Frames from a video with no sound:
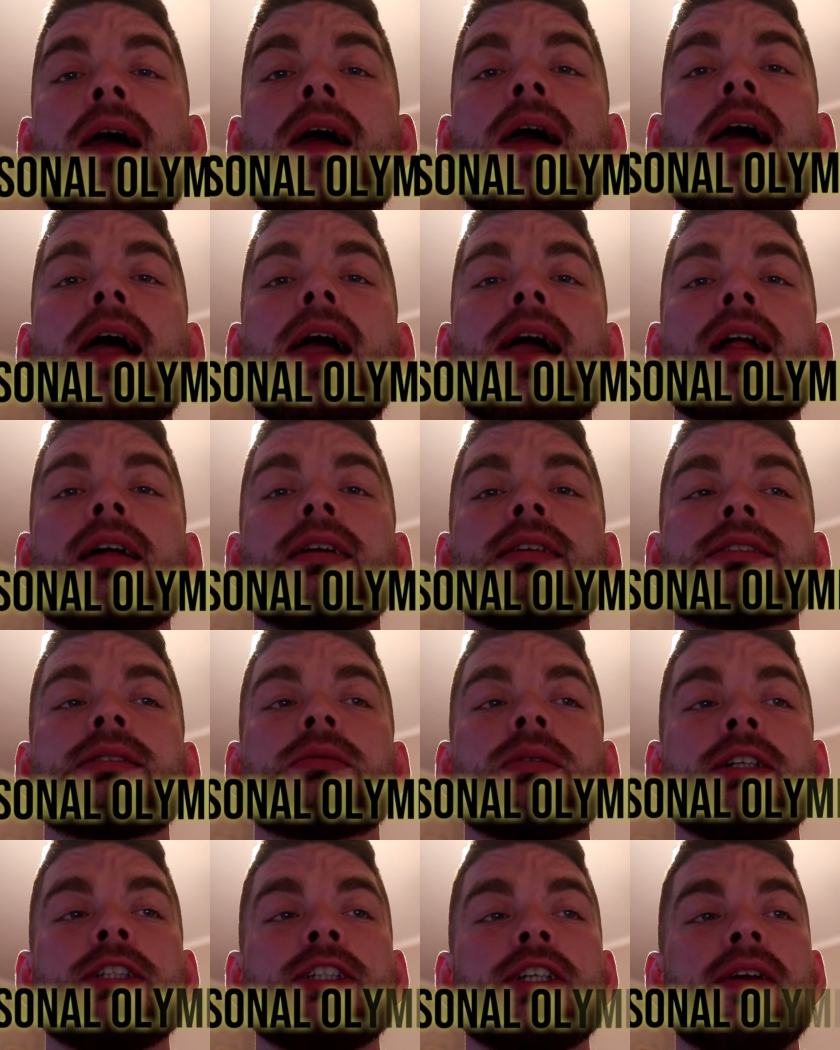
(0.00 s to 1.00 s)
Eee,
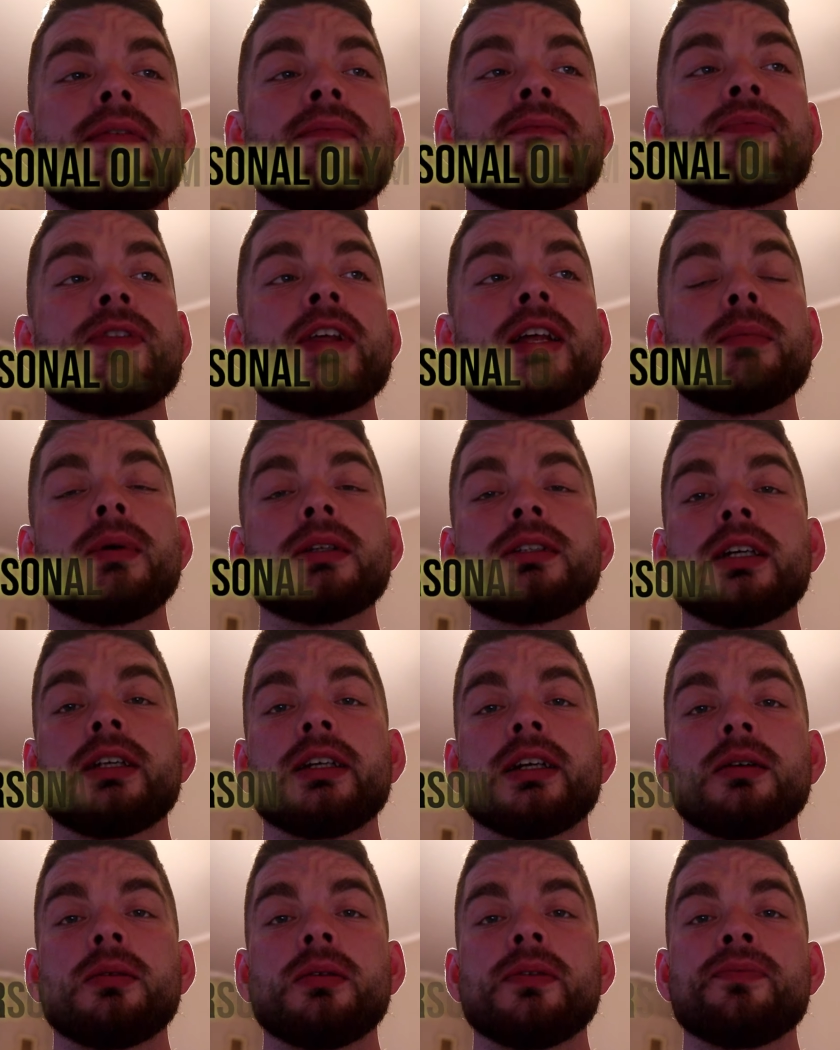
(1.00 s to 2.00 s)
słuchajcie, ten
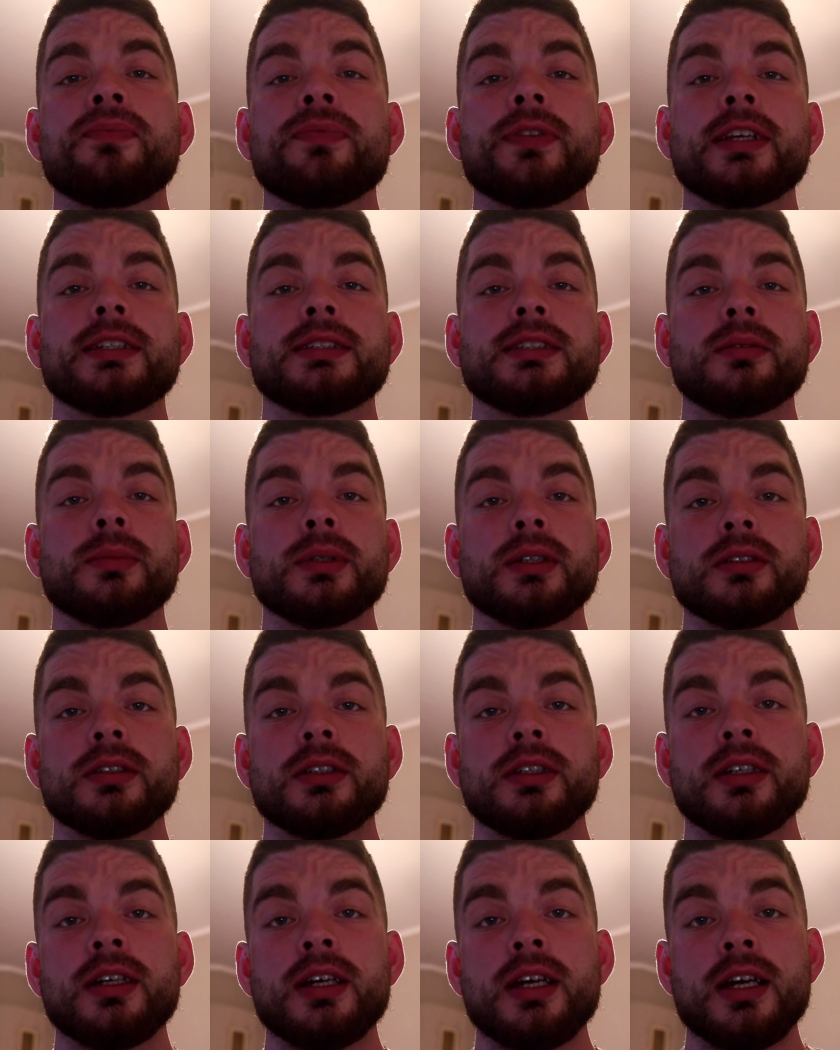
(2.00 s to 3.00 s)
materiał jest
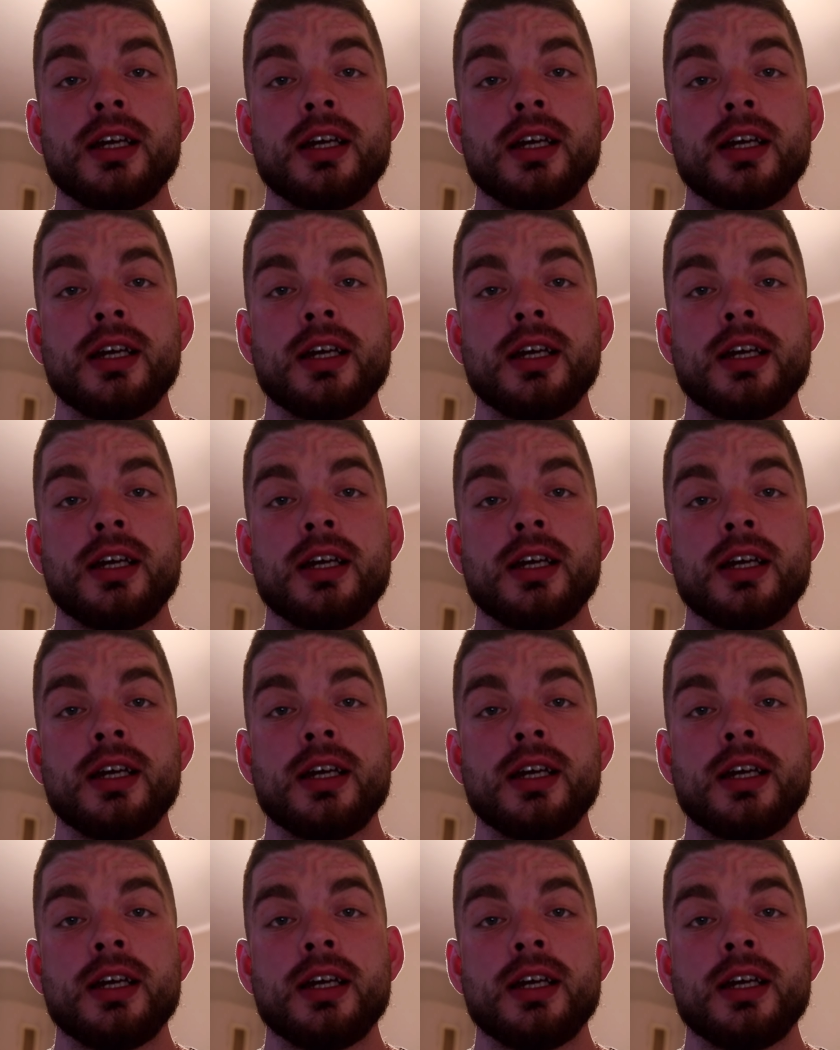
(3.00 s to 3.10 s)
robiony